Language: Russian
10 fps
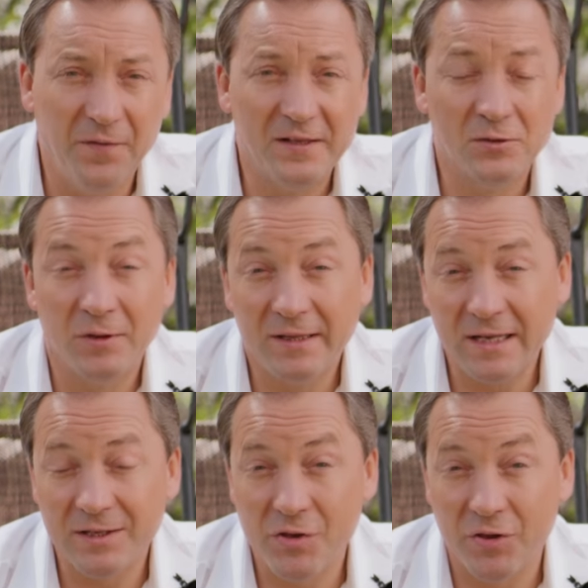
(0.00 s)
И в
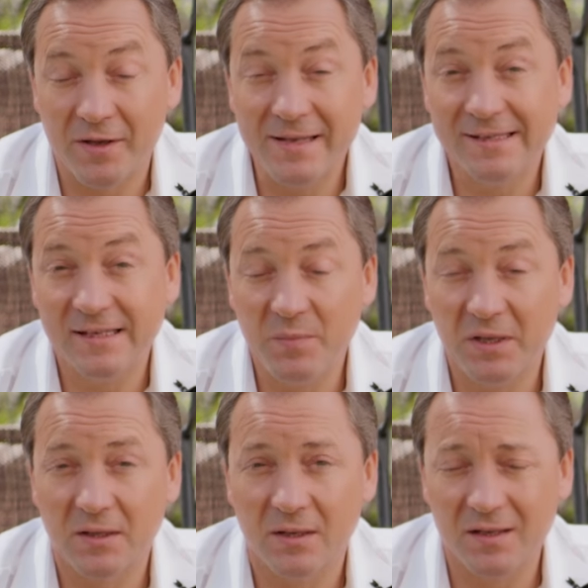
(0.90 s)
результате человек
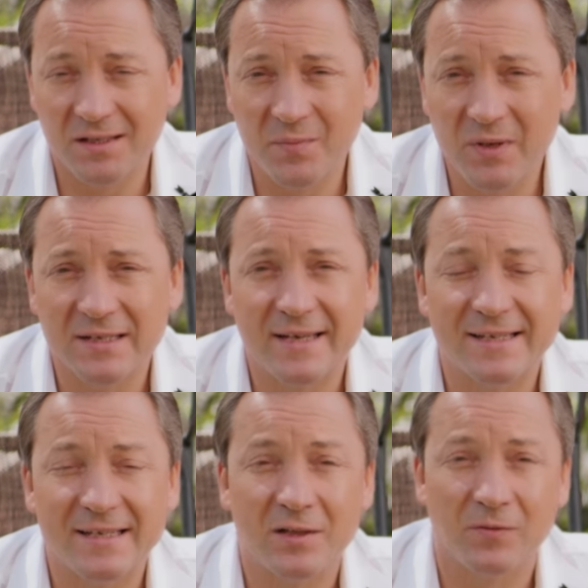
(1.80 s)
незаметно для себя
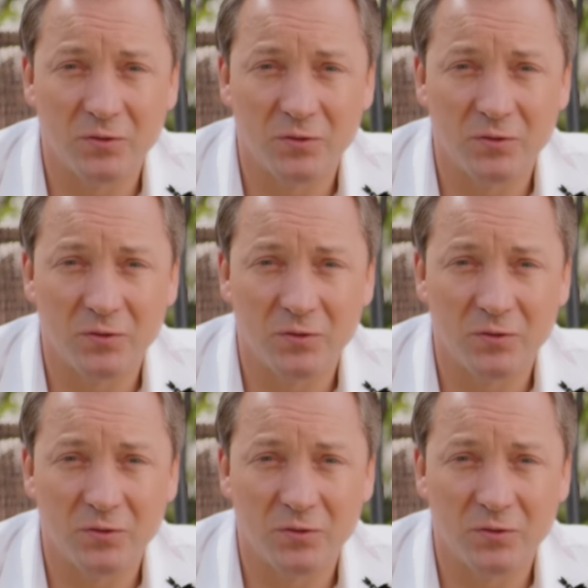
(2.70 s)
закисает в